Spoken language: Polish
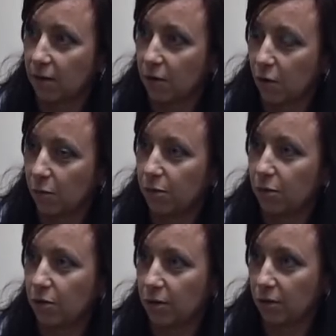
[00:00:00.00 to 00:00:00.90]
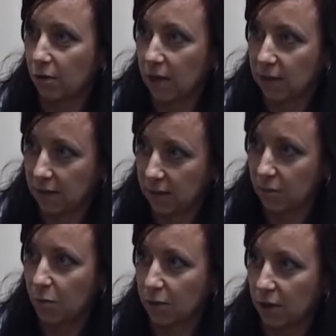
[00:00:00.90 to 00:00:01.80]
Y, robić z
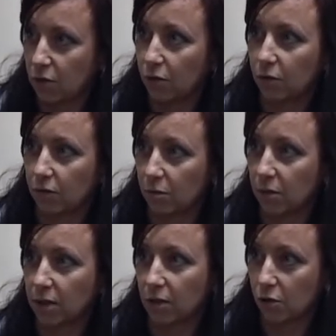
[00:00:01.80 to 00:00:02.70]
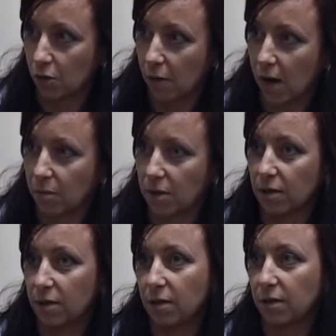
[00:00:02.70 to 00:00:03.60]
organizacjami pozarządowymi, ze
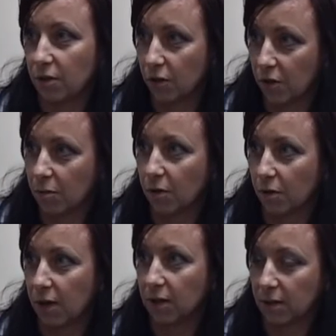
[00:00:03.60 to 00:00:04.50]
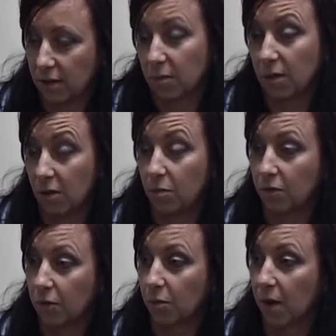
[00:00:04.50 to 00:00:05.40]
szkołami i z innymi organizacjami, z
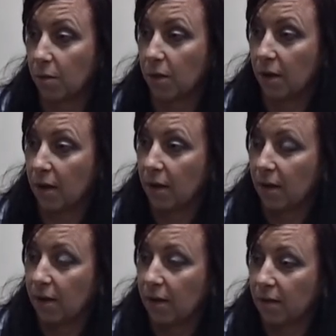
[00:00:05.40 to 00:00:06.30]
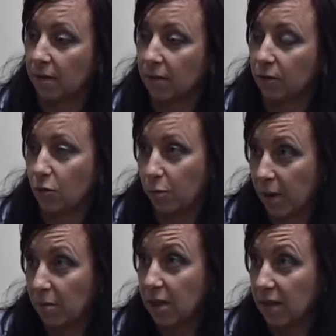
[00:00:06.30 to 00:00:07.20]
innymi formami, y, z
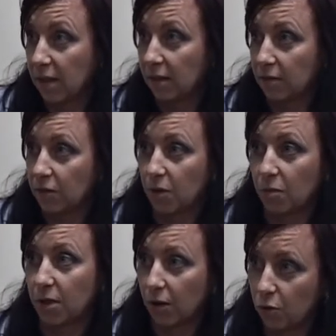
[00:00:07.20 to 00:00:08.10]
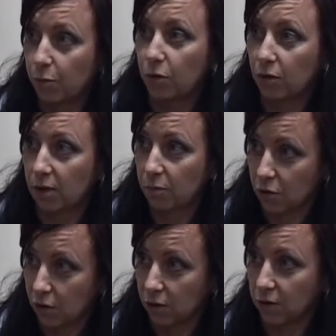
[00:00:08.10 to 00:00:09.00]
grupami inicjatywnymi. Te grupy do nas
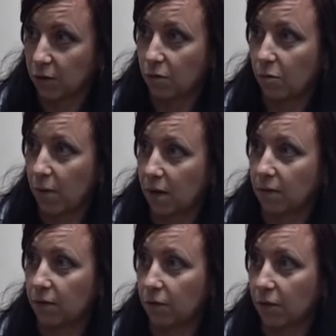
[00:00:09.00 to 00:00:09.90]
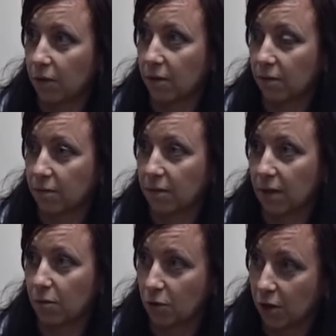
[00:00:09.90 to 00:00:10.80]
przychodzą, mają swoje
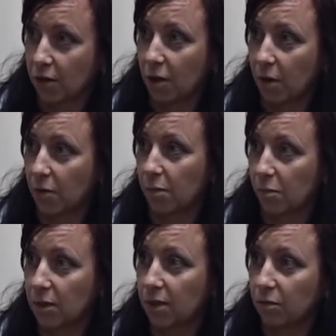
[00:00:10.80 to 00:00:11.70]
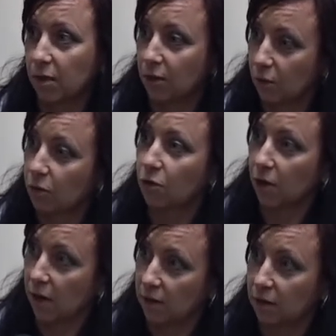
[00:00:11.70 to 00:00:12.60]
założenia, mają pomysły, chcą coś
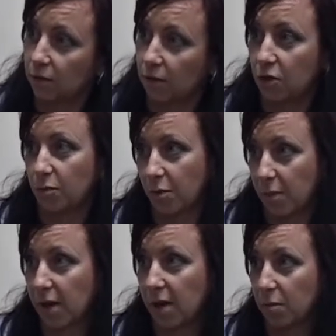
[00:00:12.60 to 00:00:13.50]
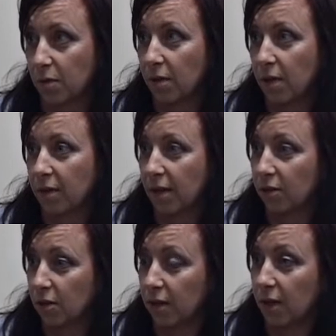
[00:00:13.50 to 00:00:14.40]
realizować, pomagamy na
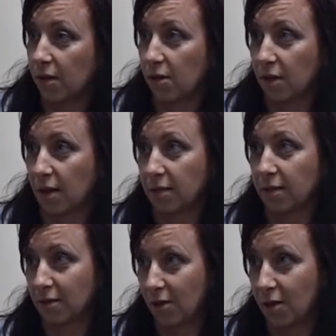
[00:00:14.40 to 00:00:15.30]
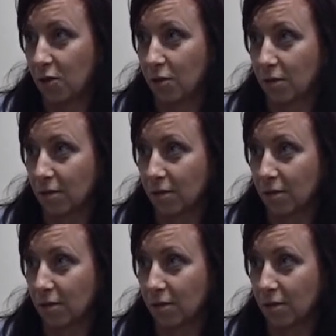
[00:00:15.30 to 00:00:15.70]
tyle, na ile nas stać.